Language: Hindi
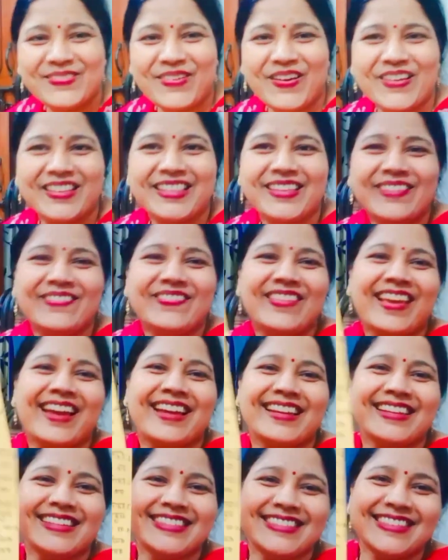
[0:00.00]
बहुत ही
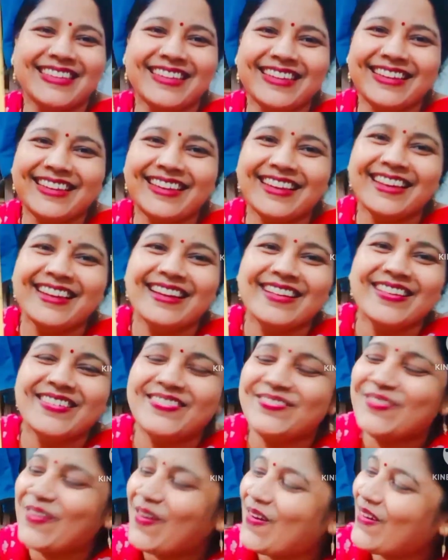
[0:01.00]
प्यारी सी
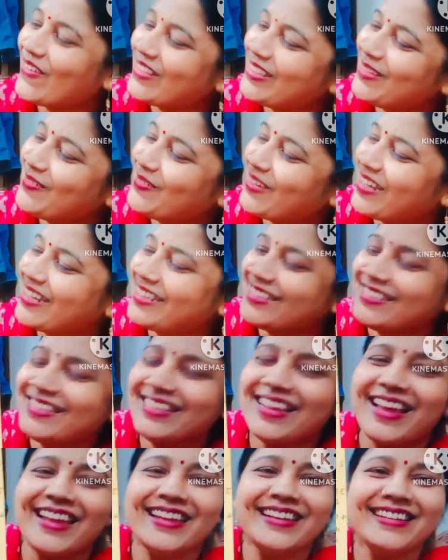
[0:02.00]
बहुत ही प्यारी
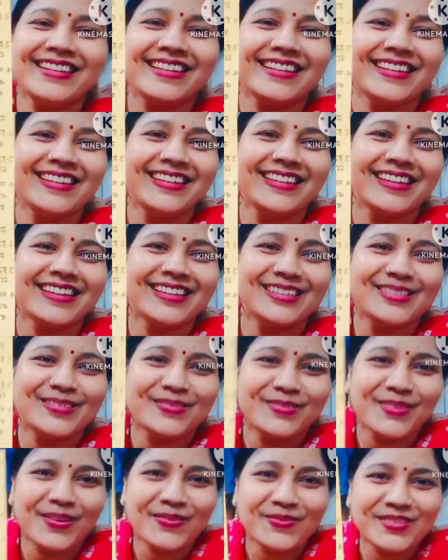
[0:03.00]
सी लाइन लिखी है
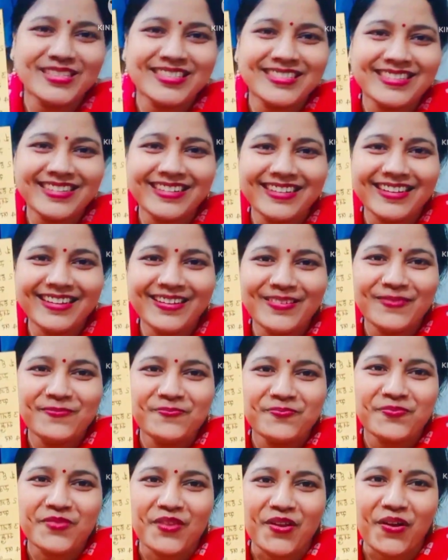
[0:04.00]
इसमें मिष्टी ने
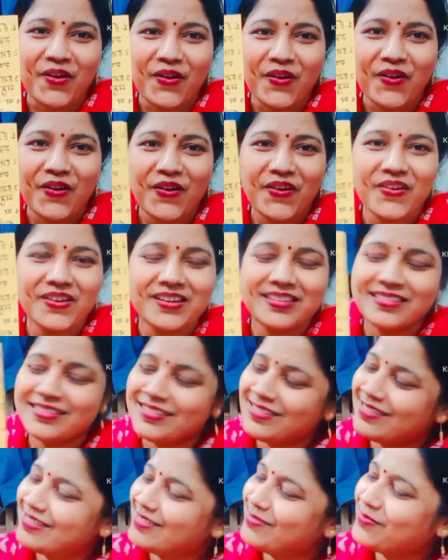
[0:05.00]
और
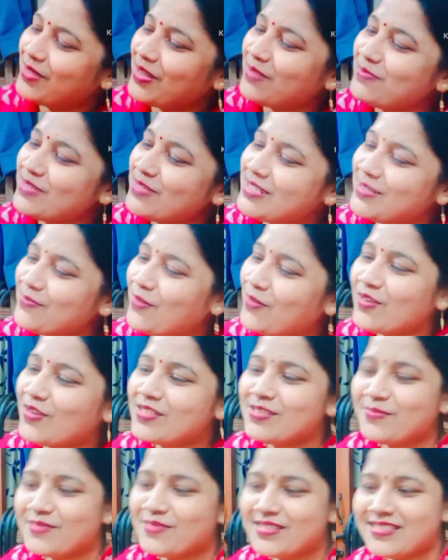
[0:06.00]
मेरी मिष्टी
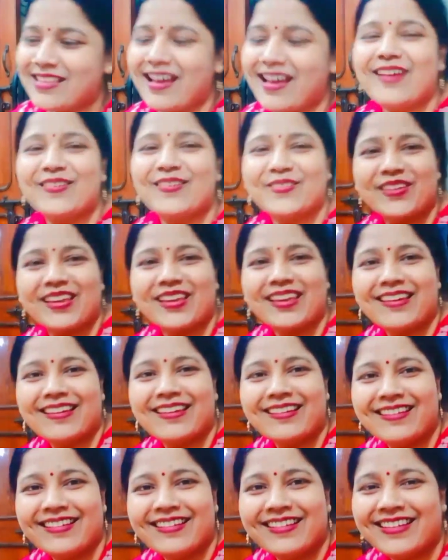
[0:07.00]
बहुत समझदार हो गई
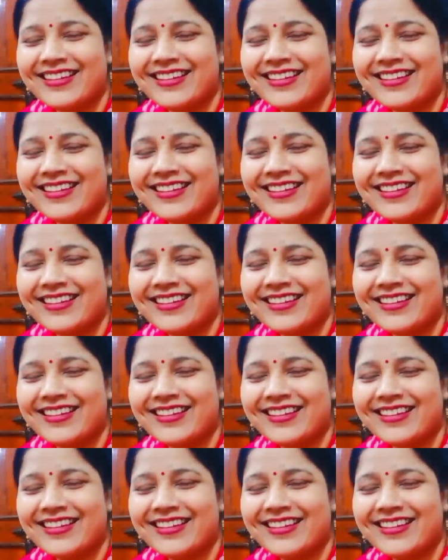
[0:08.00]
है